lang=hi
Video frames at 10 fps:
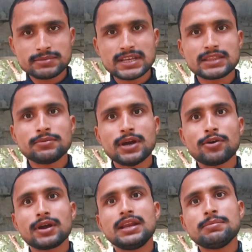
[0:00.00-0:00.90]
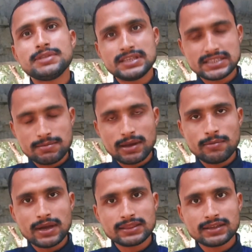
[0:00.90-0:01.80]
अब हम सातवें और अगले बिजनेस के बारे
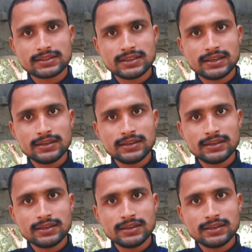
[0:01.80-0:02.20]
में बात करते